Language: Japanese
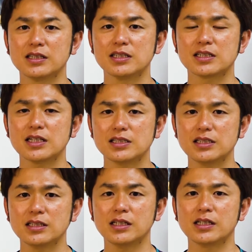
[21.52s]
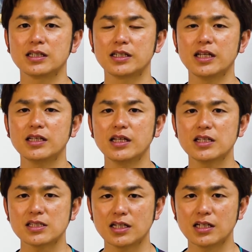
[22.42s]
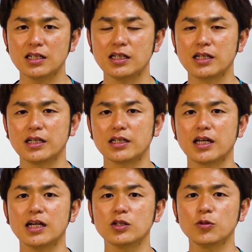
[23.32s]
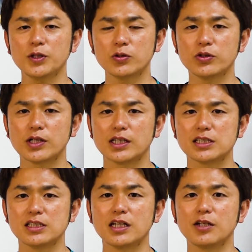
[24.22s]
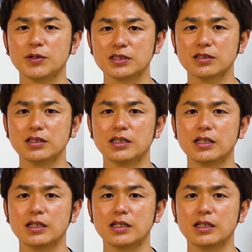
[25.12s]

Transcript: しかし、限定した怪我のみという形になります。